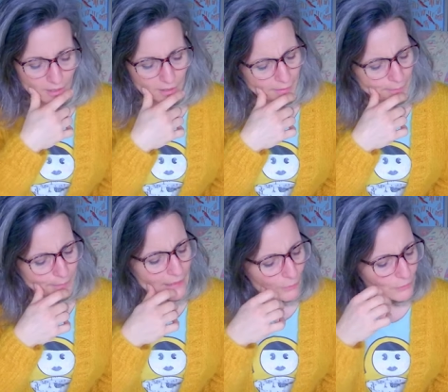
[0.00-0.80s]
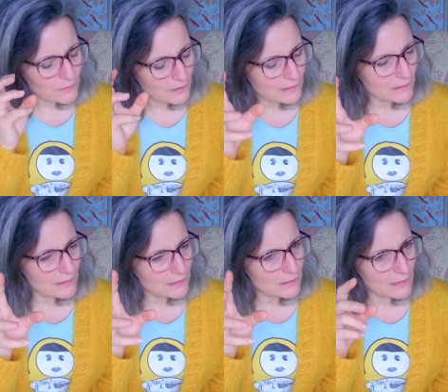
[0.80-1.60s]
Euh, mais il y a aussi
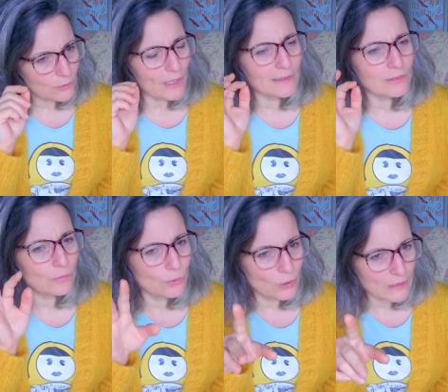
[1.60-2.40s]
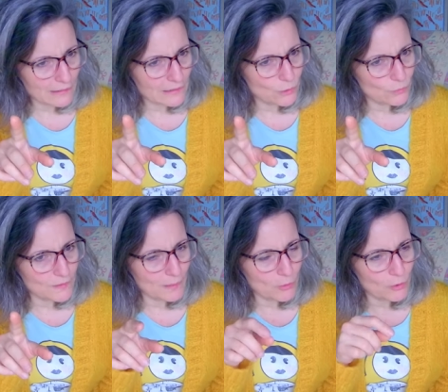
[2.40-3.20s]
cette idée de est-ce que vous regardez
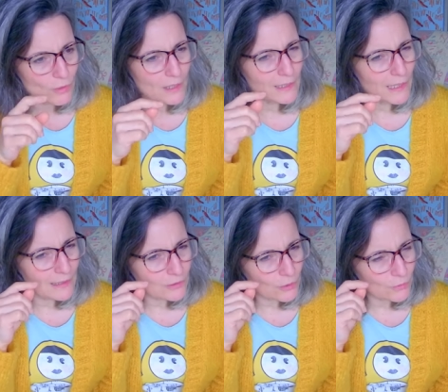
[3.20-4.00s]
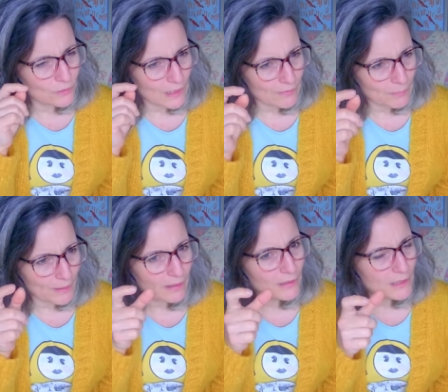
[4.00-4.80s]
suffisamment loin et est-ce que vous n'avez
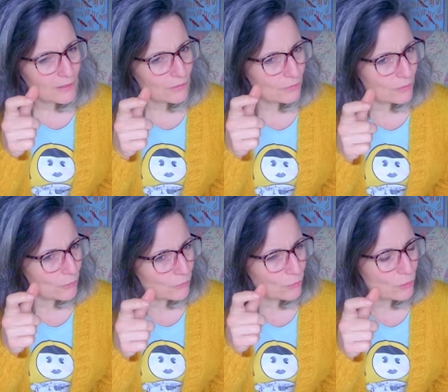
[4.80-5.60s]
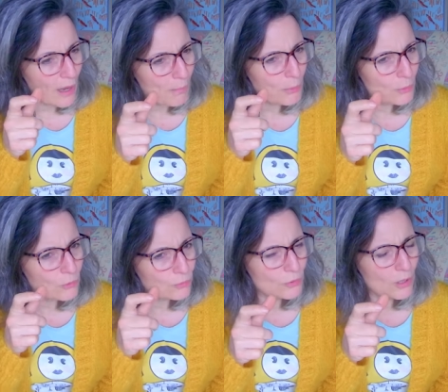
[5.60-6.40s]
pas vu un peu
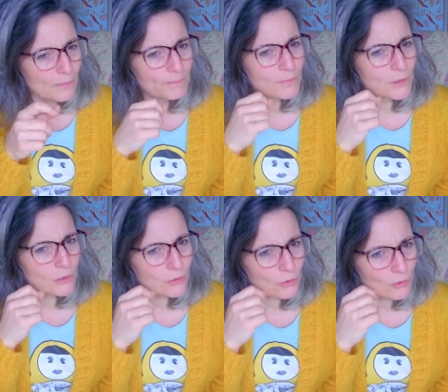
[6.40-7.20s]
court sur